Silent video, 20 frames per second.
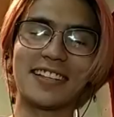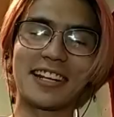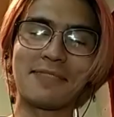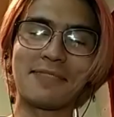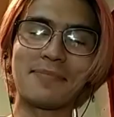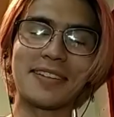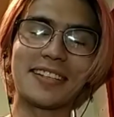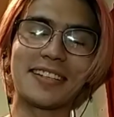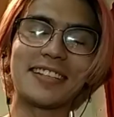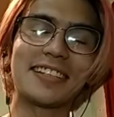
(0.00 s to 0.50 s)

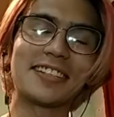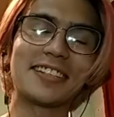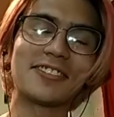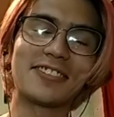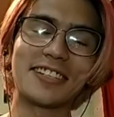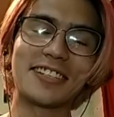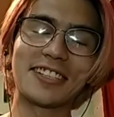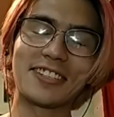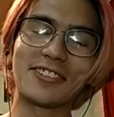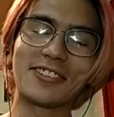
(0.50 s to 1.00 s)

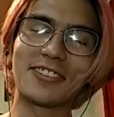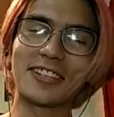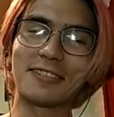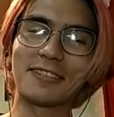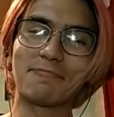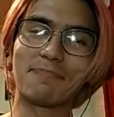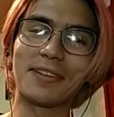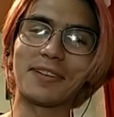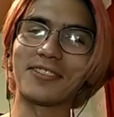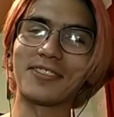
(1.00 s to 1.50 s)
dramatizaciones todas
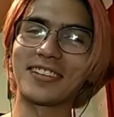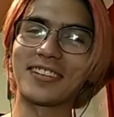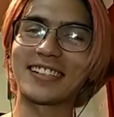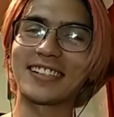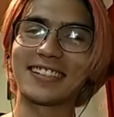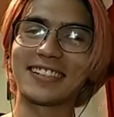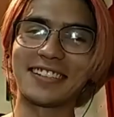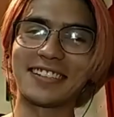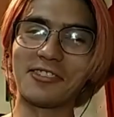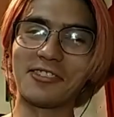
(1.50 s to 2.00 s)

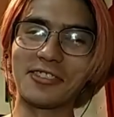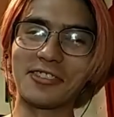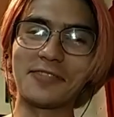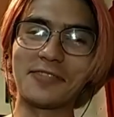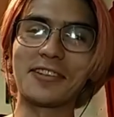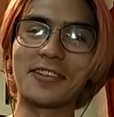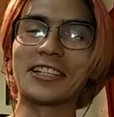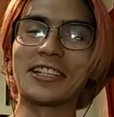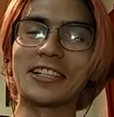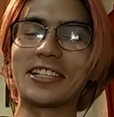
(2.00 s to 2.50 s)
pedorras en los
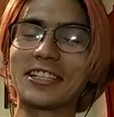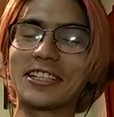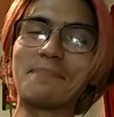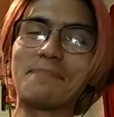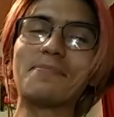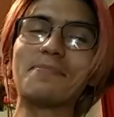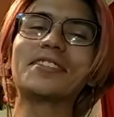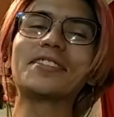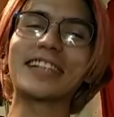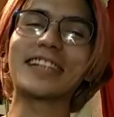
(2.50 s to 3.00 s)
diferentes
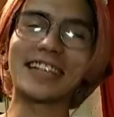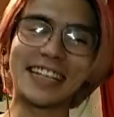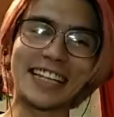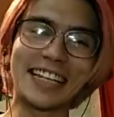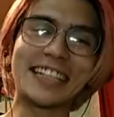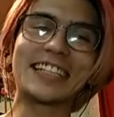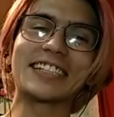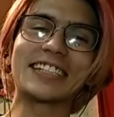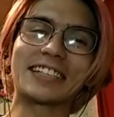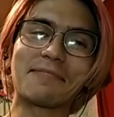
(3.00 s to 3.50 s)
tipos de
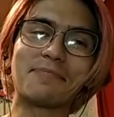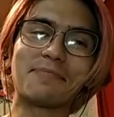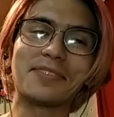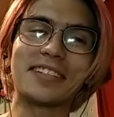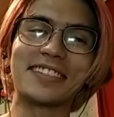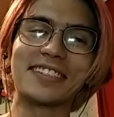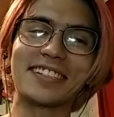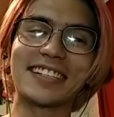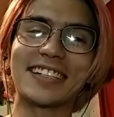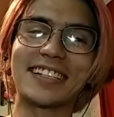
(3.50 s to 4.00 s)
clientes que
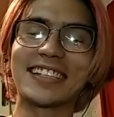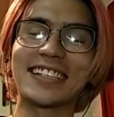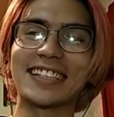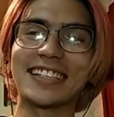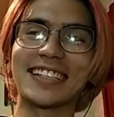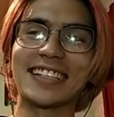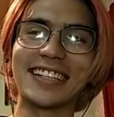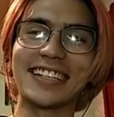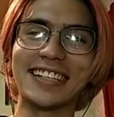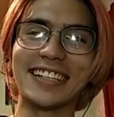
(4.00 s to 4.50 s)
podías llegar a
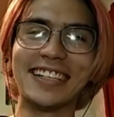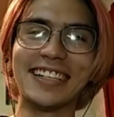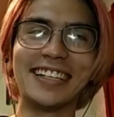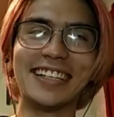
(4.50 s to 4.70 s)
tener.